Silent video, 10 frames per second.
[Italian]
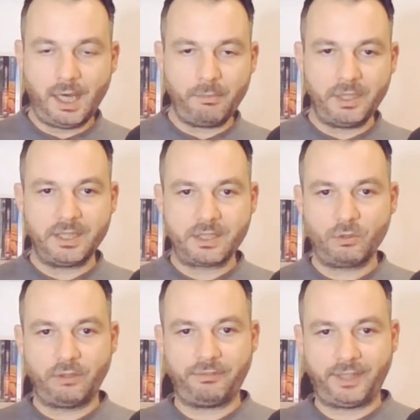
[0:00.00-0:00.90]

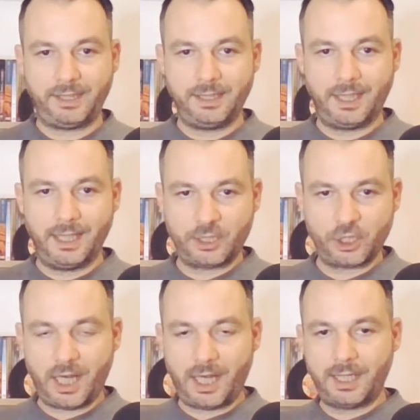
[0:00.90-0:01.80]
ambientazione fredda,
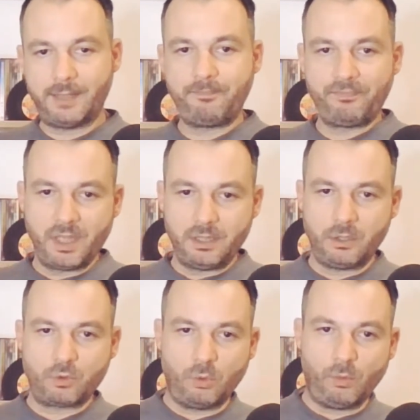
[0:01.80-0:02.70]
glaciale,
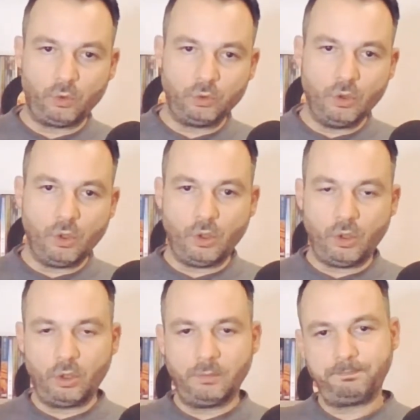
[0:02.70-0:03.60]
del suo
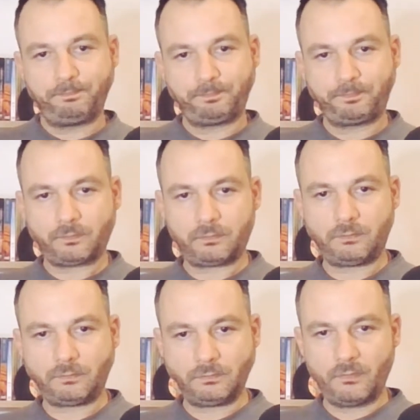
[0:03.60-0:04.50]
mondo
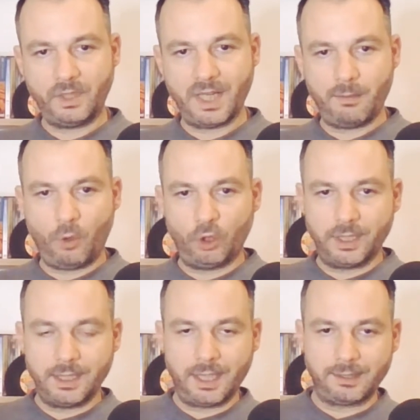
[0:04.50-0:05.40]
della
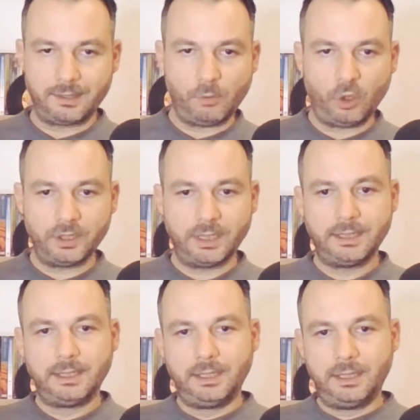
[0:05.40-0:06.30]
moda, dell'alta moda.
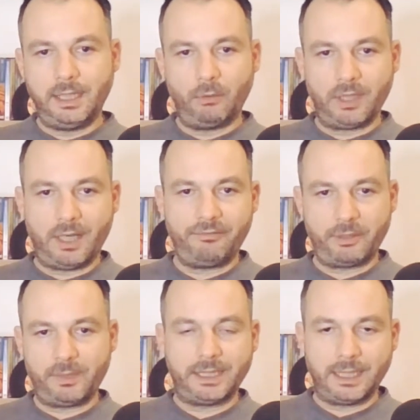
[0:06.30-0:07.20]
Lei è una
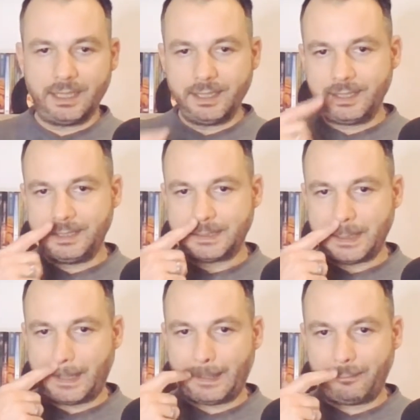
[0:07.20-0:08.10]
affermata
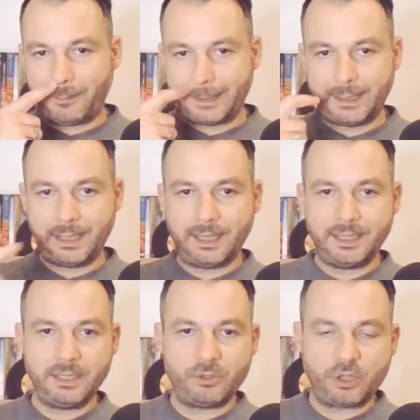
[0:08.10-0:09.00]
gallerista, infatti
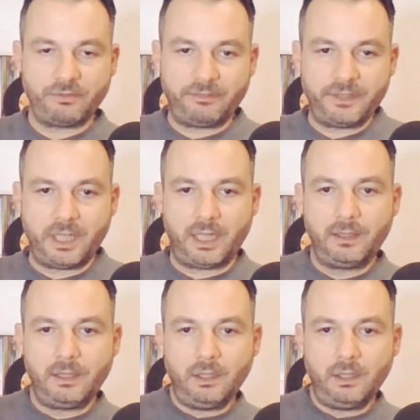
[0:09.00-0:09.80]
all'inizio ci fa vedere